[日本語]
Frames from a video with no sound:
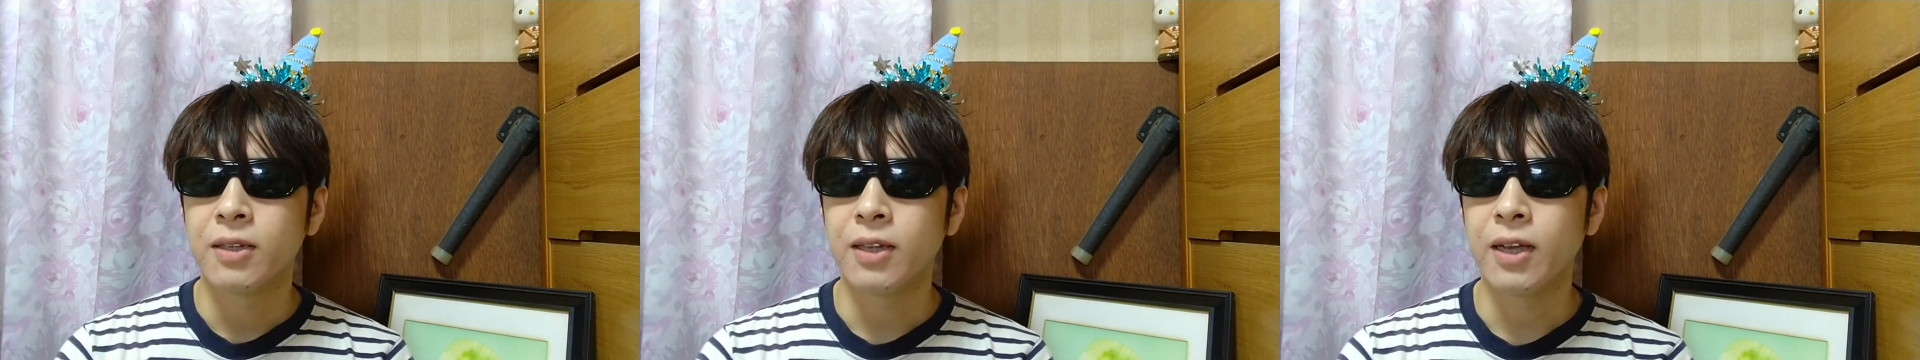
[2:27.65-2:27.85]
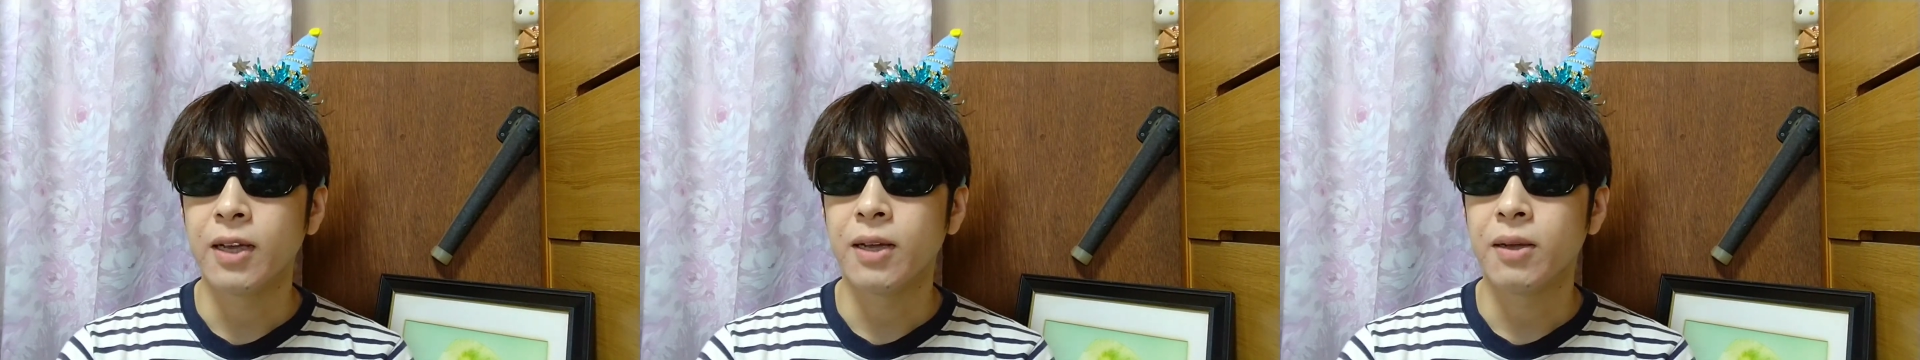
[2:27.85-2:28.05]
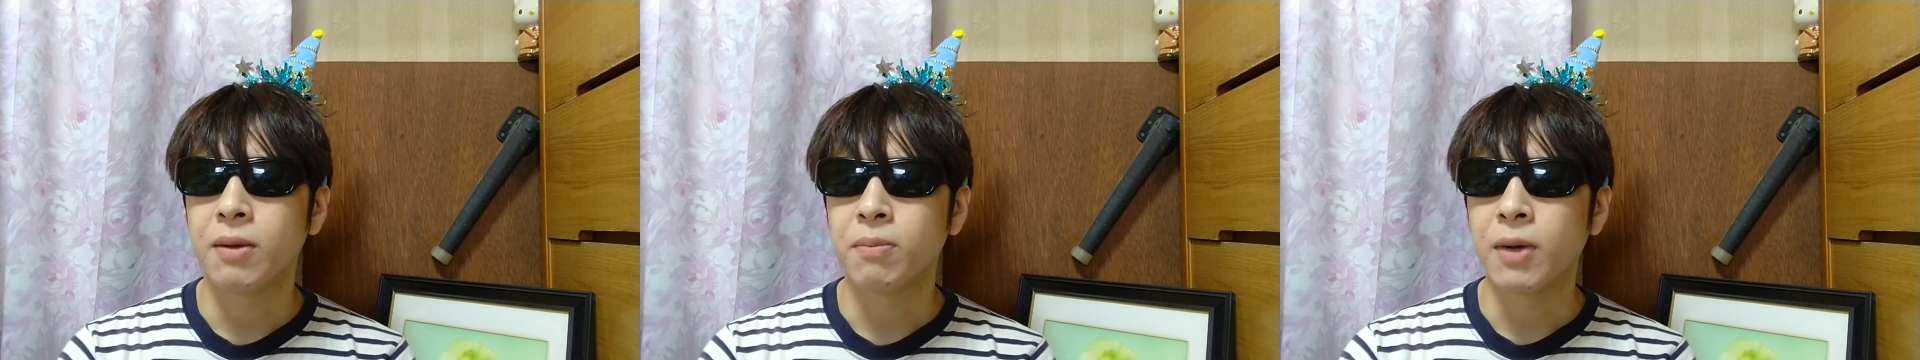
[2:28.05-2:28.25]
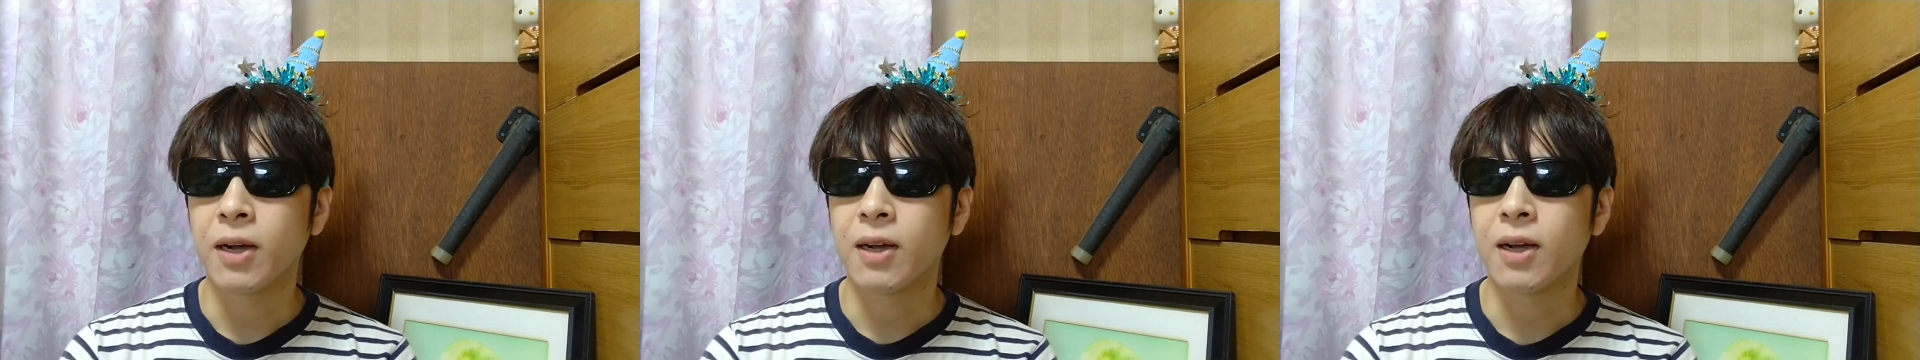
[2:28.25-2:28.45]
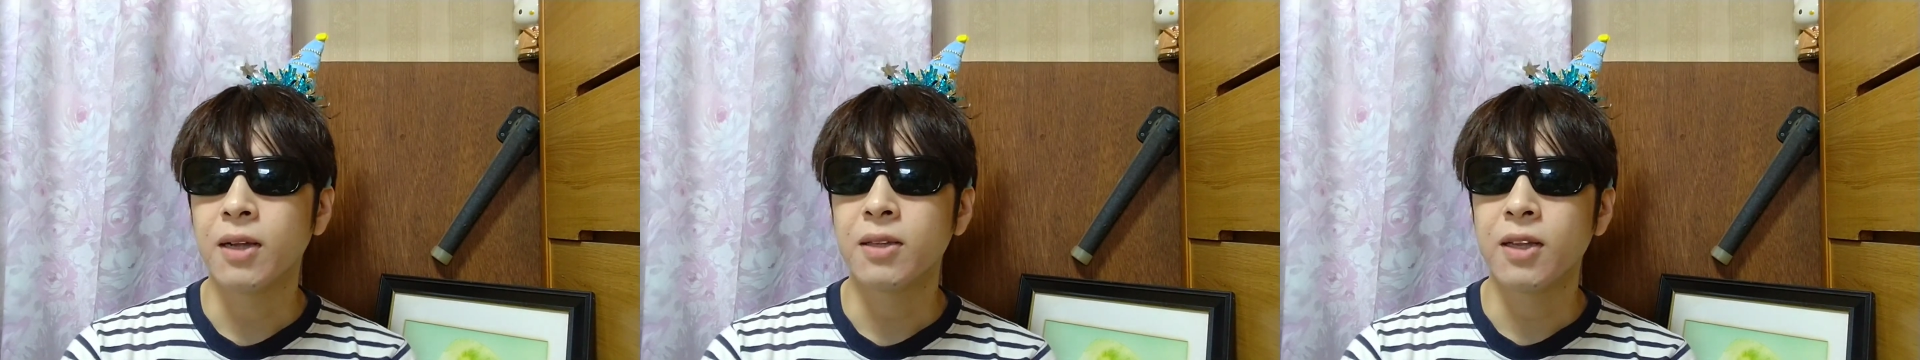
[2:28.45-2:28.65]
で、ま
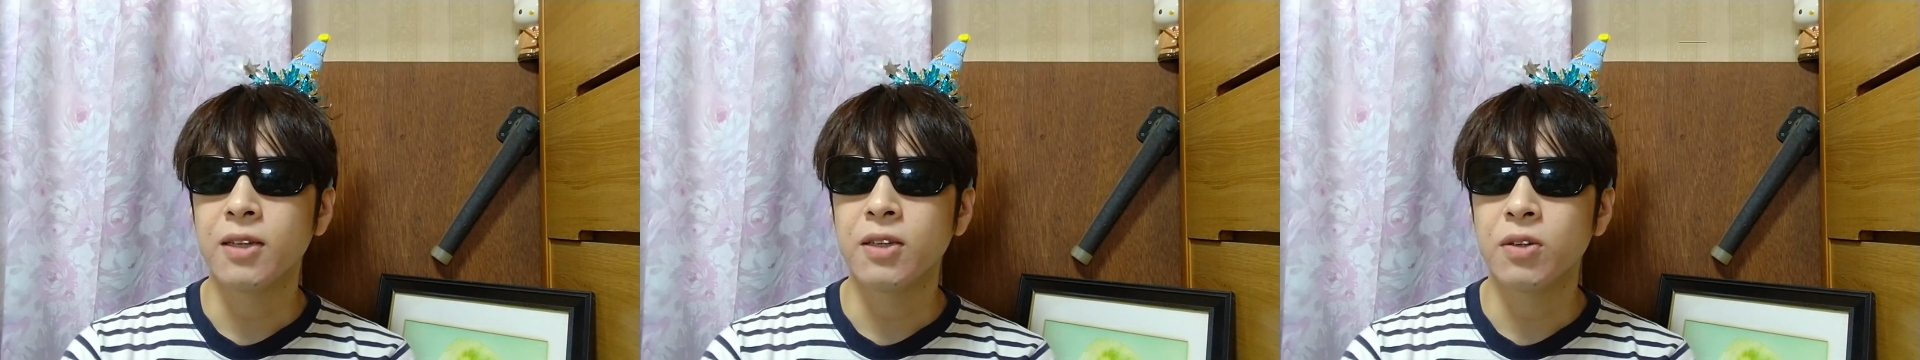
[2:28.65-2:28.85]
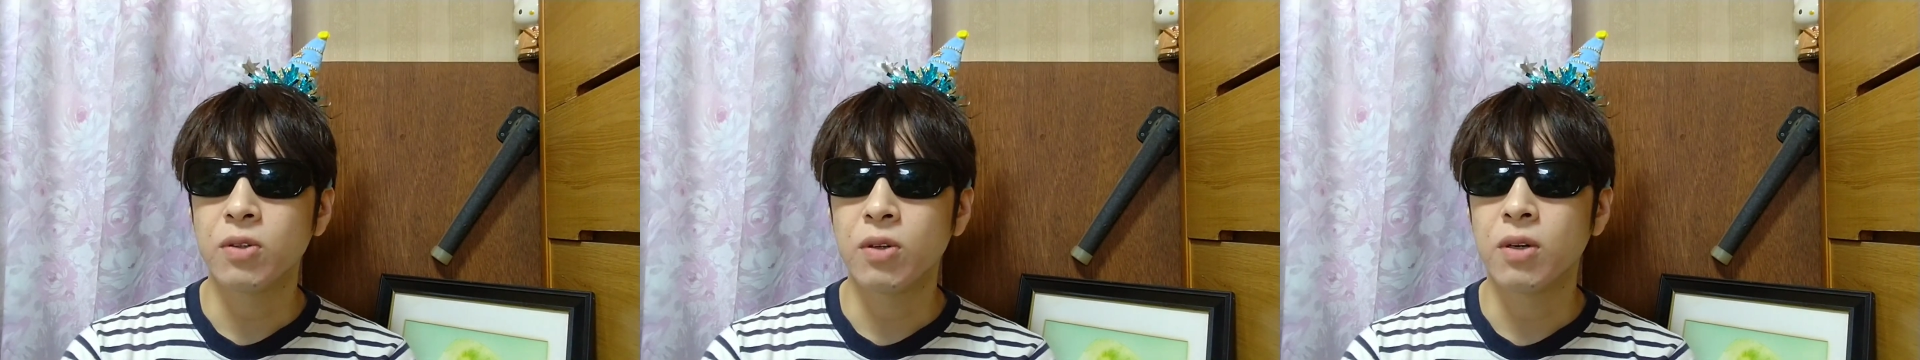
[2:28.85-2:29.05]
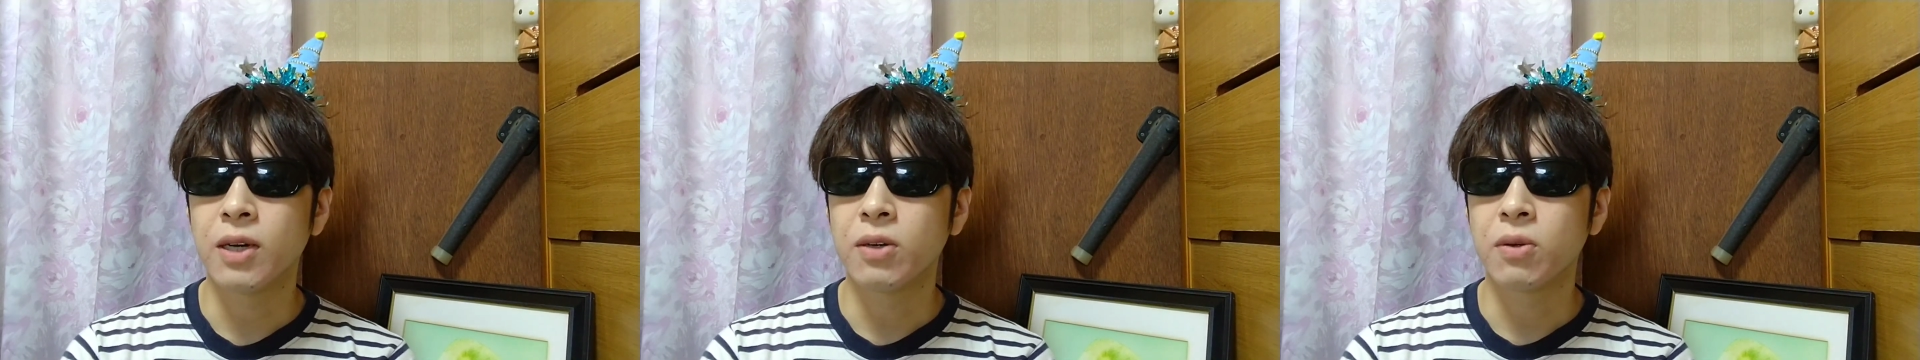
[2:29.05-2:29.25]
あ簡単に言うと、